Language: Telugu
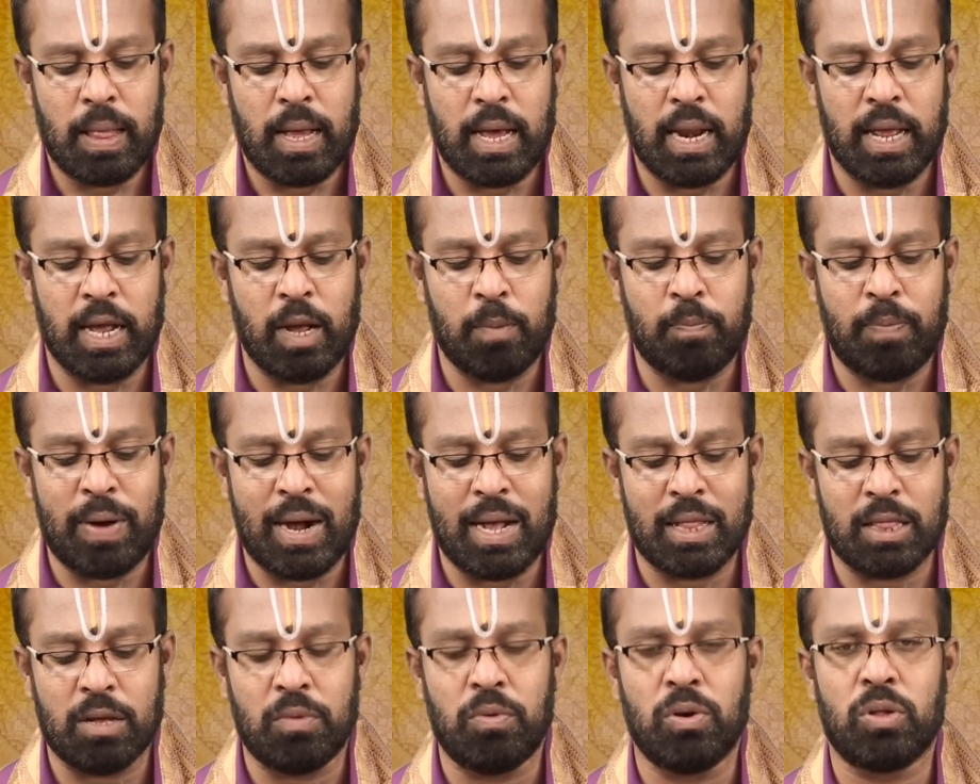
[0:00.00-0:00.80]
అలాగే
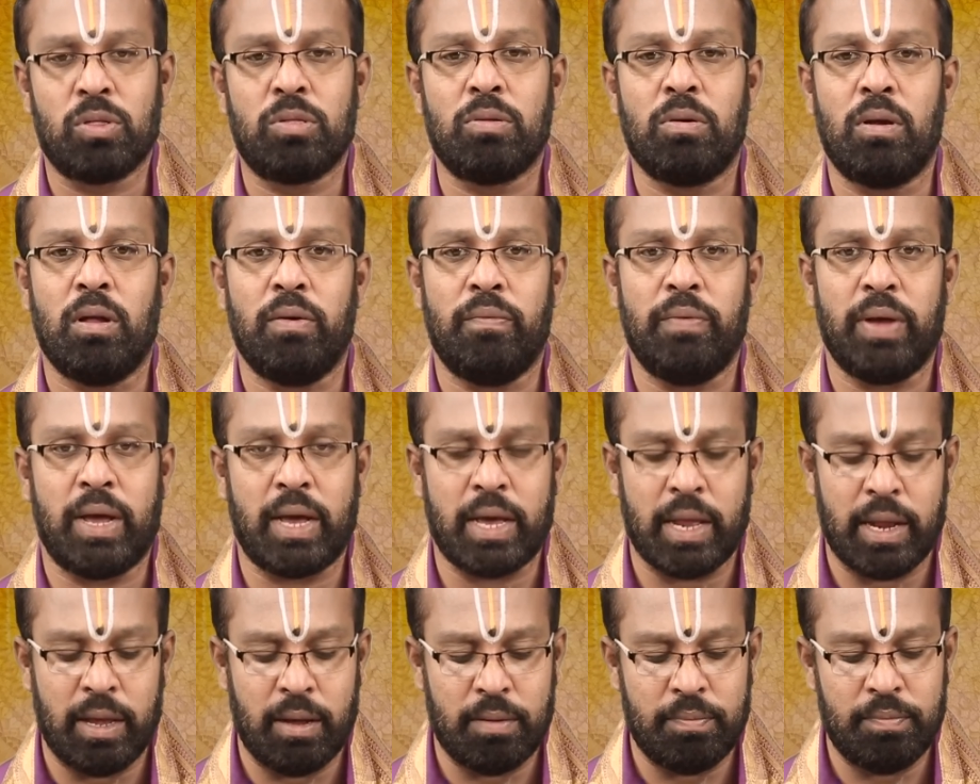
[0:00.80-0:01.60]
పాత వస్తువుల
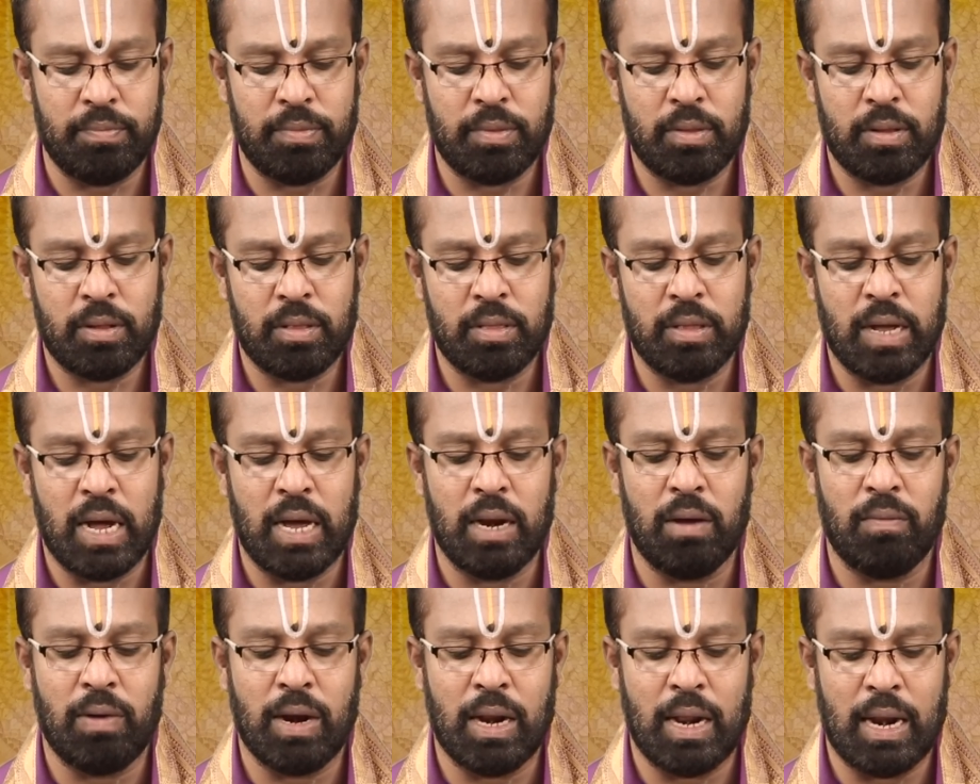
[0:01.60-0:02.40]
విక్రయం
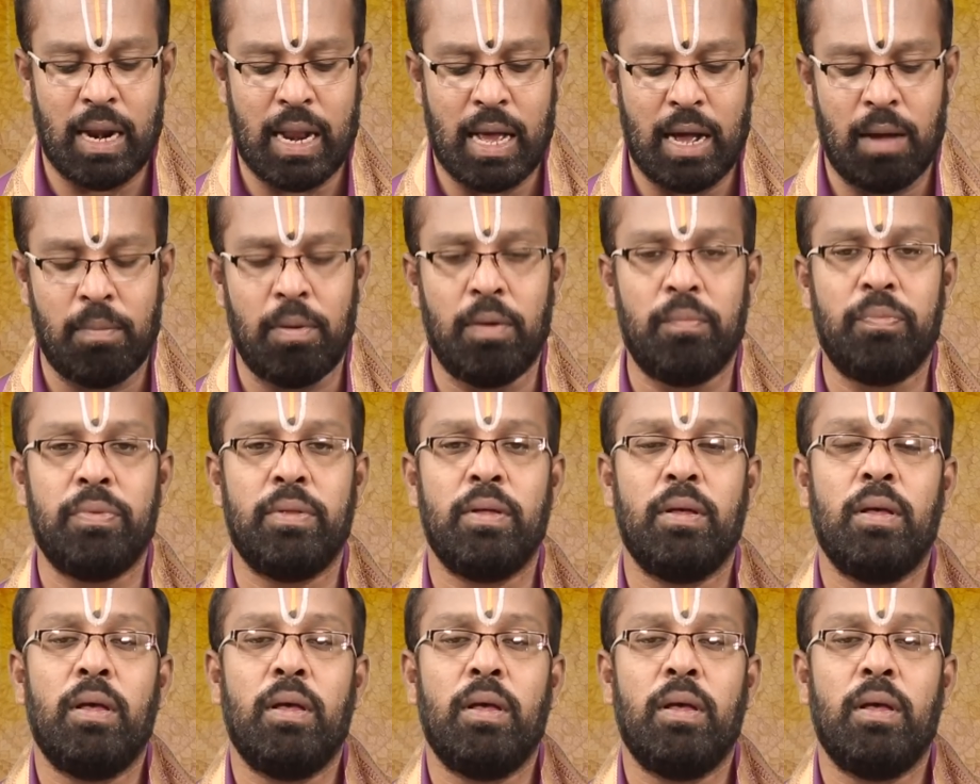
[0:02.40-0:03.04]
దానివల్ల లాభం